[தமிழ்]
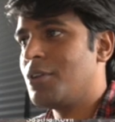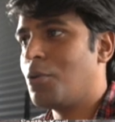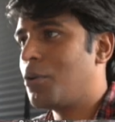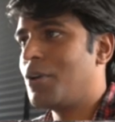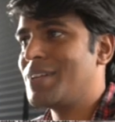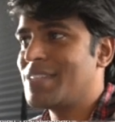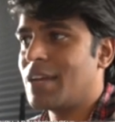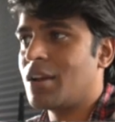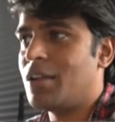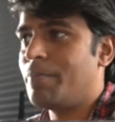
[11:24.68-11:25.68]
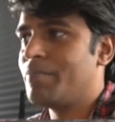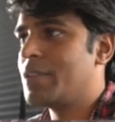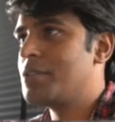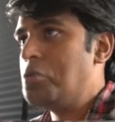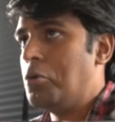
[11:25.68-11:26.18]
ஐ டோன்ட் நோ எக்ஸாக்ட்லி
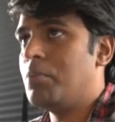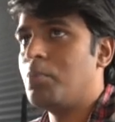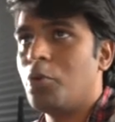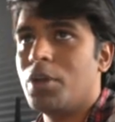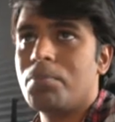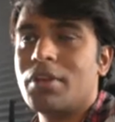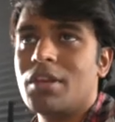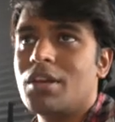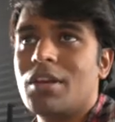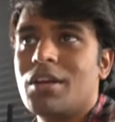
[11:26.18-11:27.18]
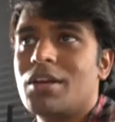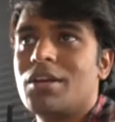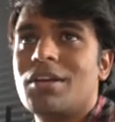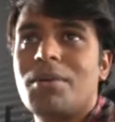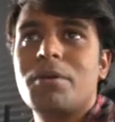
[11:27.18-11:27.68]
ஸோ இப்போது எப்படி இருக்குன்னு
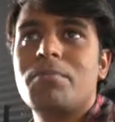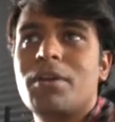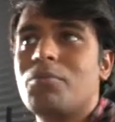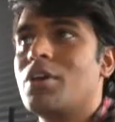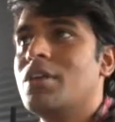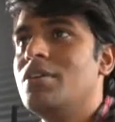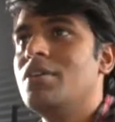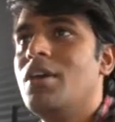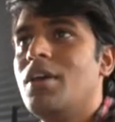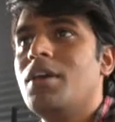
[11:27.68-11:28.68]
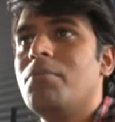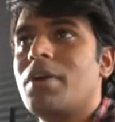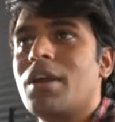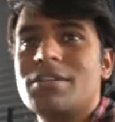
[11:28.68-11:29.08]
எனக்கு கமெண்ட் பண்ண முடியாது பட்